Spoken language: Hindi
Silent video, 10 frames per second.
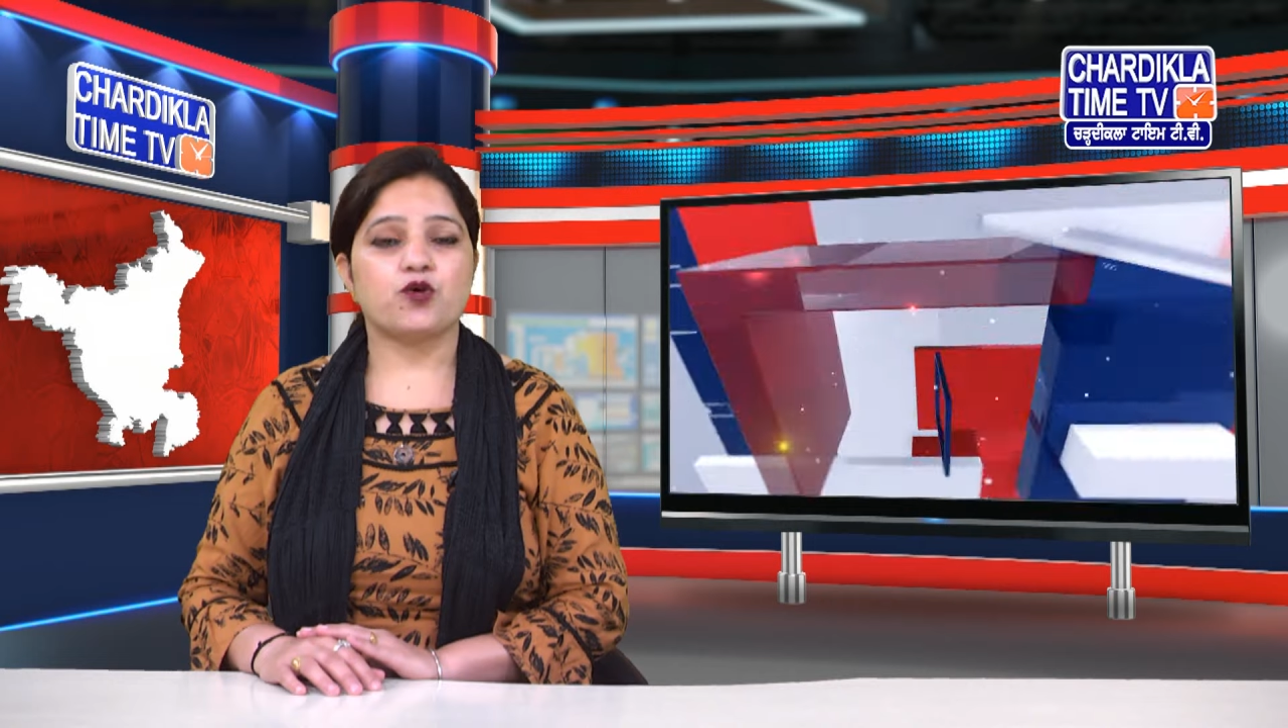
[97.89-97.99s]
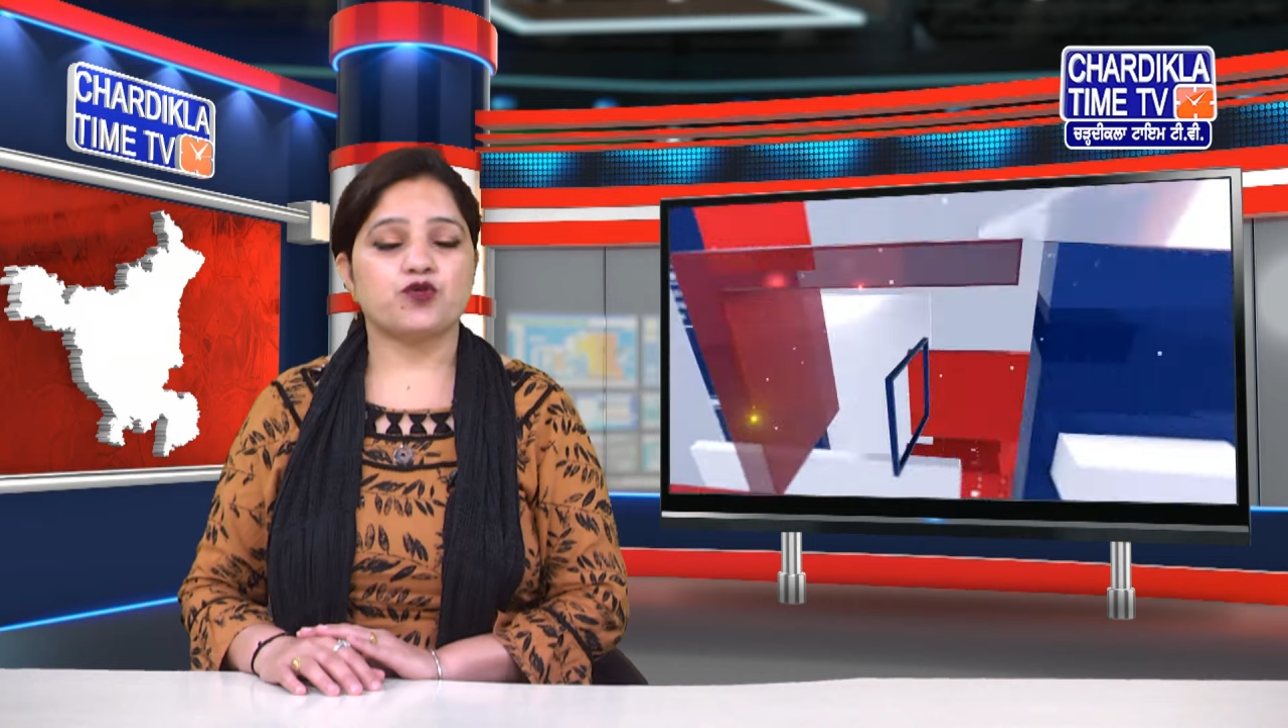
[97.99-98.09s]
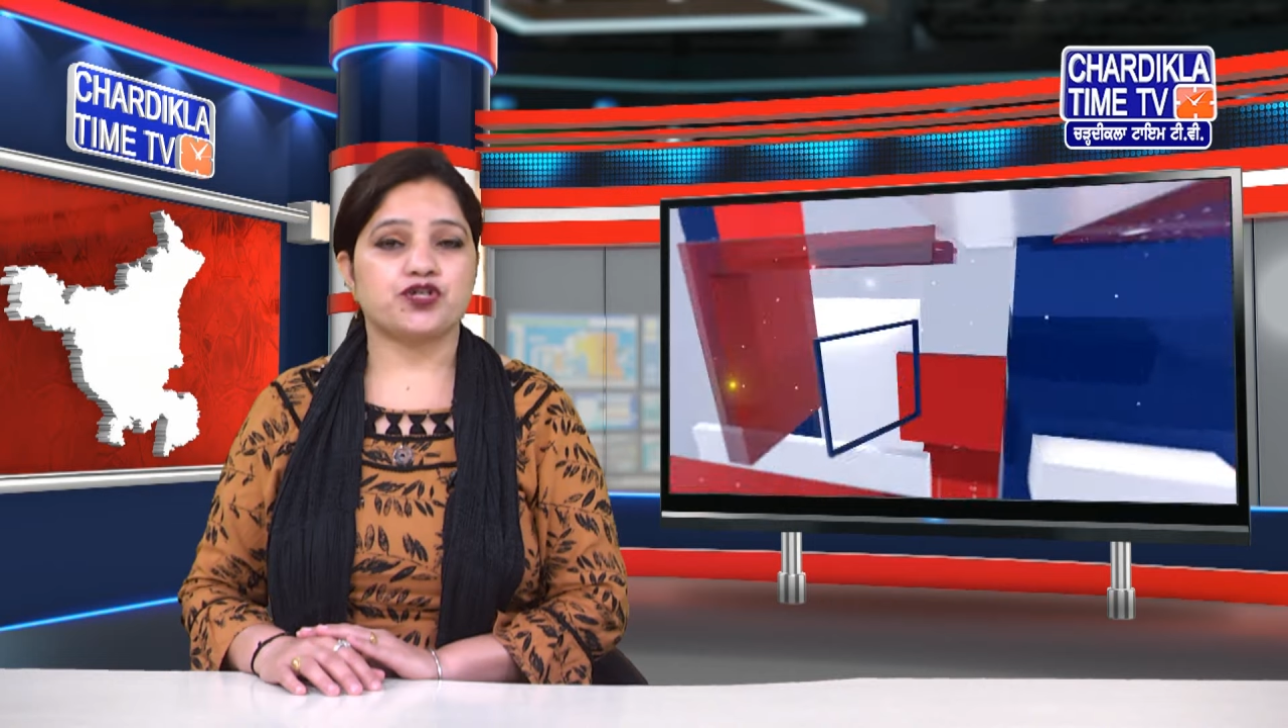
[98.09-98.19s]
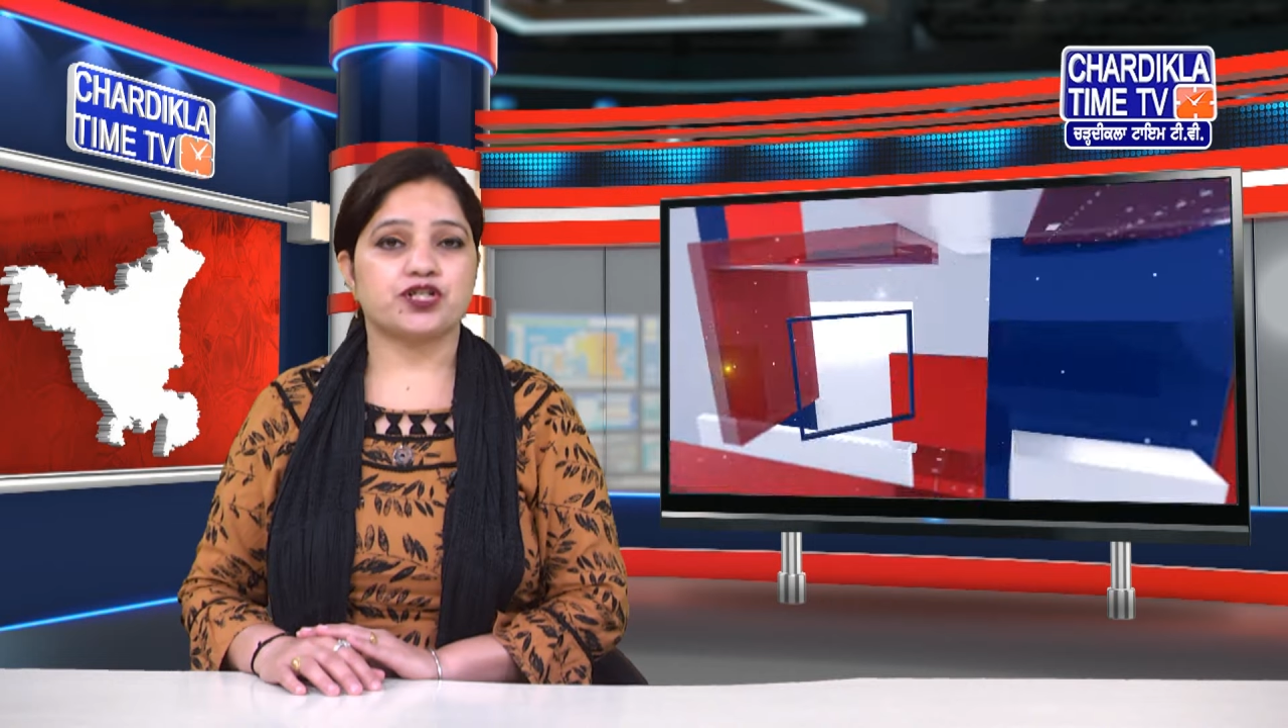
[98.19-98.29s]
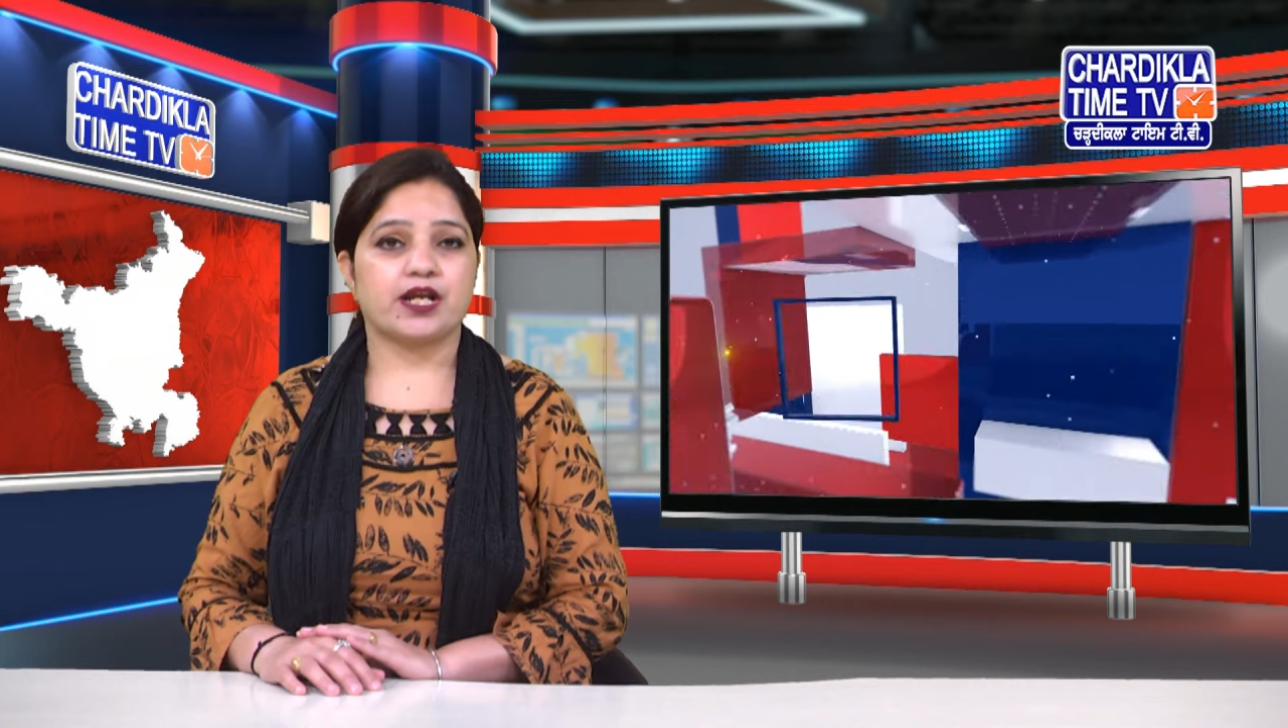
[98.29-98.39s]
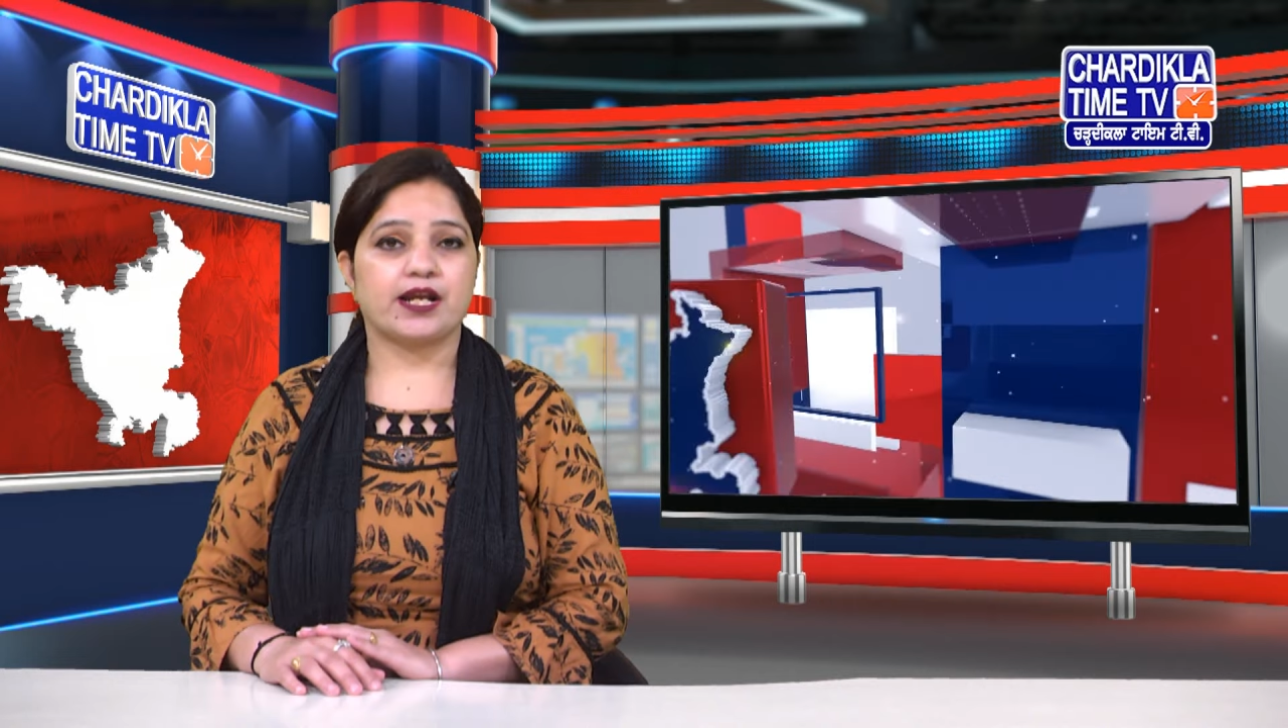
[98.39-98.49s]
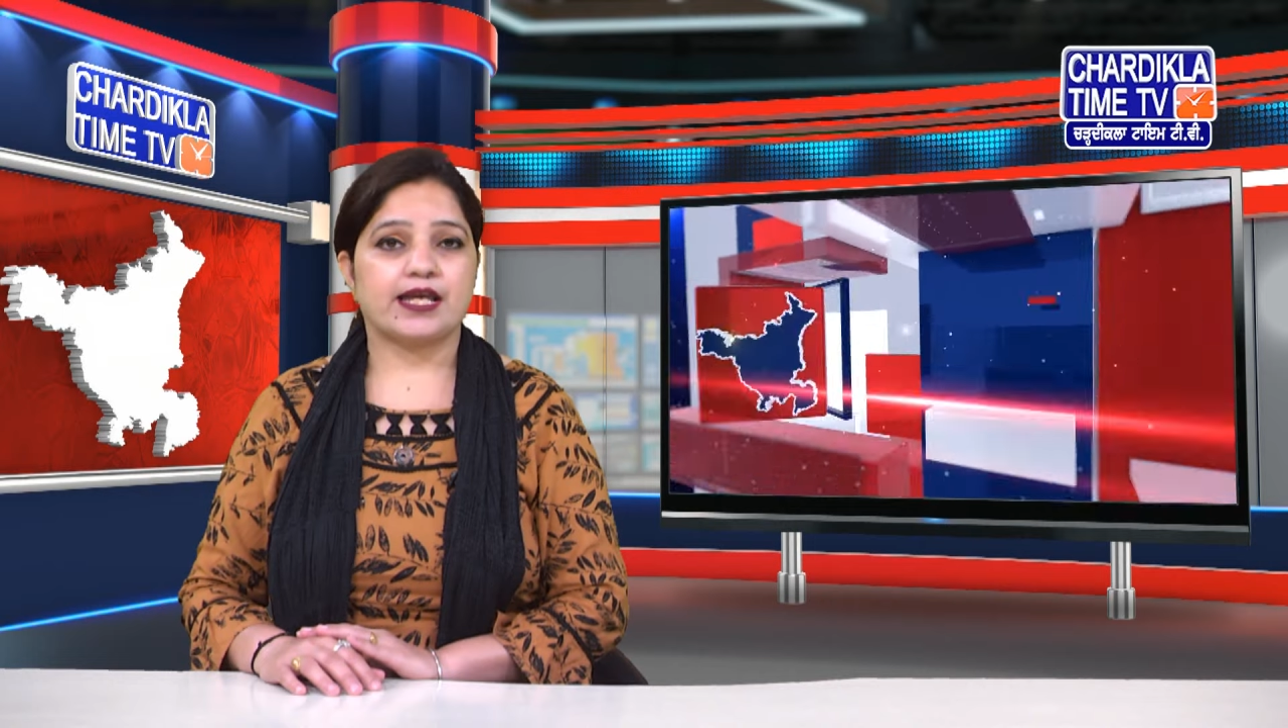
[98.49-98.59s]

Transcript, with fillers: कोशिश कर